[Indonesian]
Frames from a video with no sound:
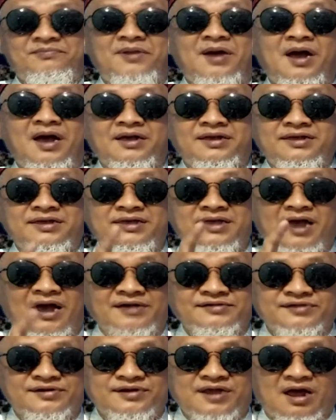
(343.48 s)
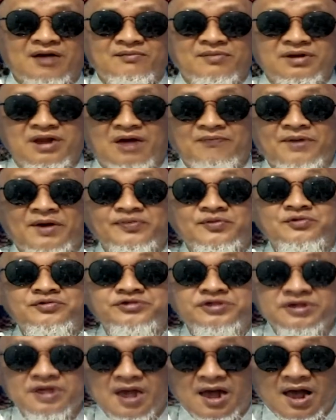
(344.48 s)
Bagi yang sedang mendapat
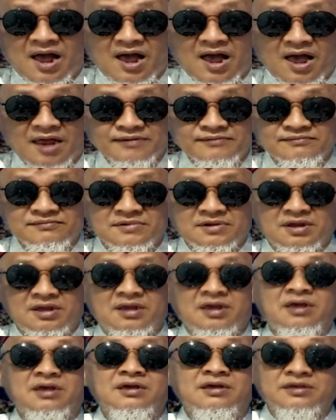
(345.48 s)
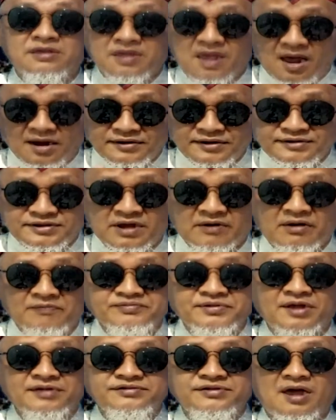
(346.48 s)
ujian, Ya dijawab
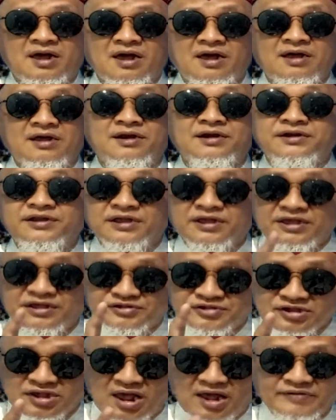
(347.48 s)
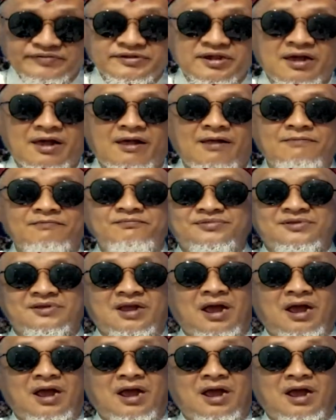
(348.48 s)
saja, diisi aja.